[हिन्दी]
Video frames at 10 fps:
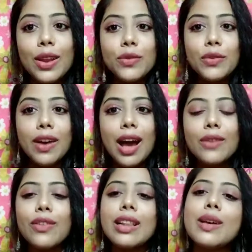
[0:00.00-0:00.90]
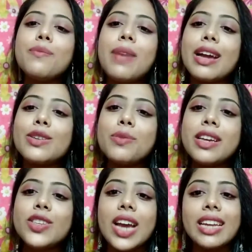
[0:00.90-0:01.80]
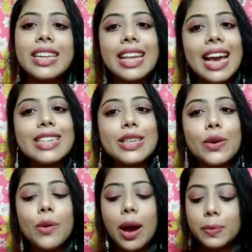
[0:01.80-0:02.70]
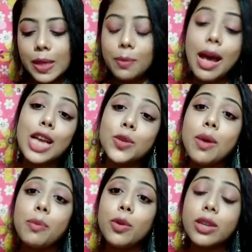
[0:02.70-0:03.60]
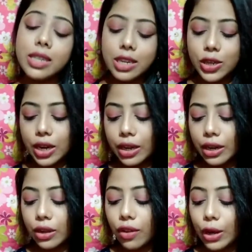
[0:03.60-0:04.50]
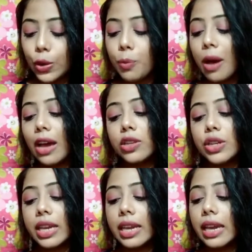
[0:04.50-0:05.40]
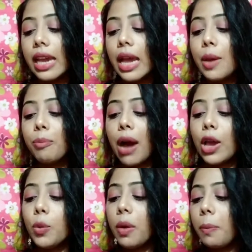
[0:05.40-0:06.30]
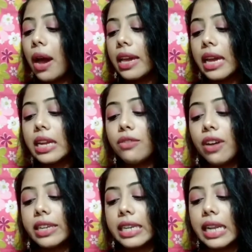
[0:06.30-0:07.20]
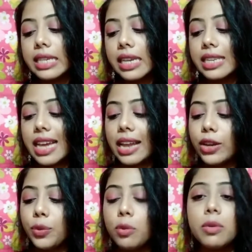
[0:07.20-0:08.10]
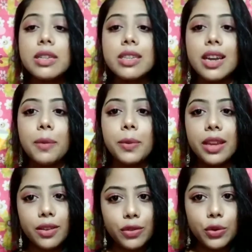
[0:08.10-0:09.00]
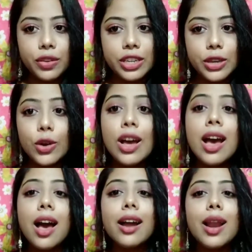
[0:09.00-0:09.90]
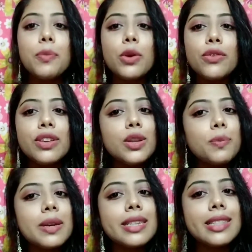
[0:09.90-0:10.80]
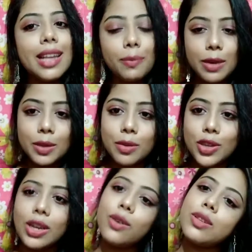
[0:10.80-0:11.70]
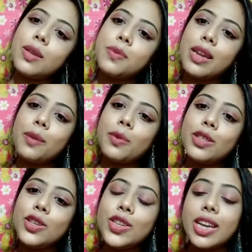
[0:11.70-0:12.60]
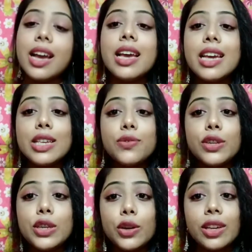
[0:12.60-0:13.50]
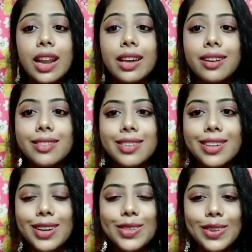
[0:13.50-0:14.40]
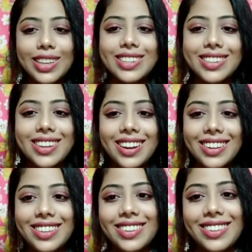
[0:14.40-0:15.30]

एवरीवन वेलकम बैक टू माय चैनल कैसे हो आप सब आज मैं आप लोगों के साथ शेयर करने वाली हूँ बायोटिक की बायो पपाया रिवाइटलाइजिंग टैन रिमूवल स्क्रब की रिव्यू वीडियो अगर आपको ये वीडियो पसंद आए प्लीज़ मेरे चैनल को सब्सक्राइब कर दीजिएगा इस वीडियो को लाइक कर दीजिएगा सो लेट्स गेट स्टार्टेड